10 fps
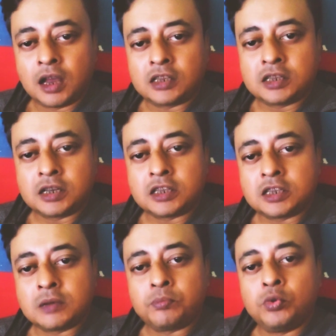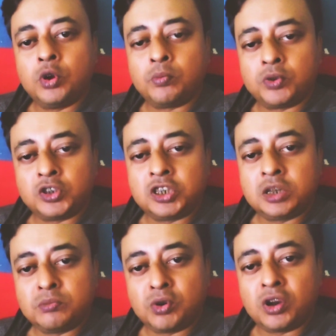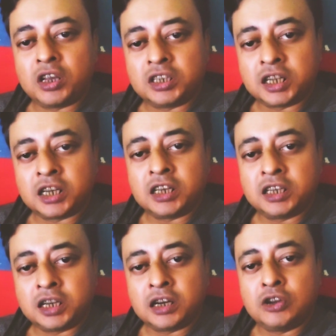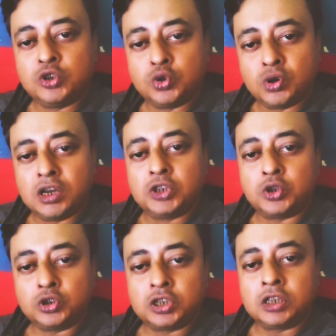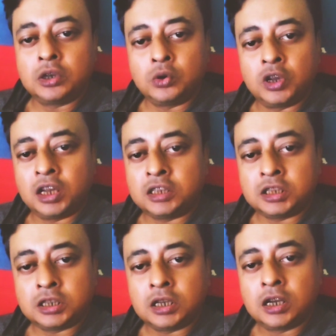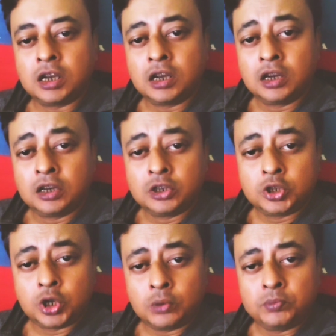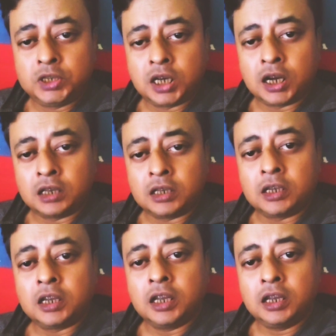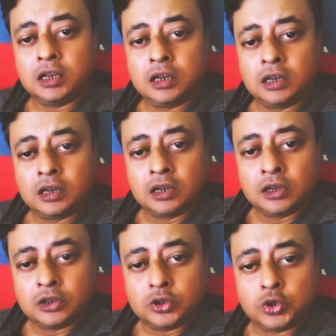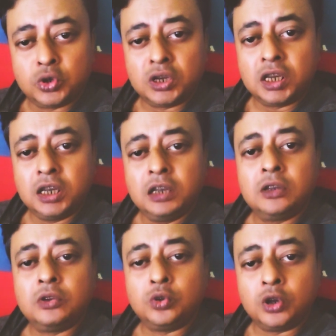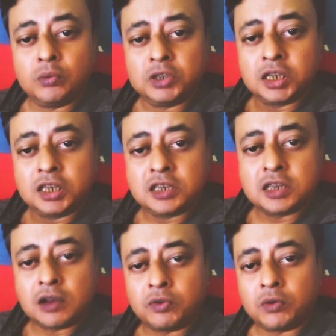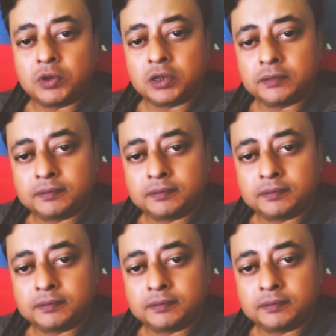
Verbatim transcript: আস্তে আস্তে পুরো পশ্চিমবঙ্গে যেখানে যেখানে জঙ্গি সংস্কৃতি হয়ে আছে সব জায়গা থেকে জঙ্গি ধুয়ে মুছে সাফ হবে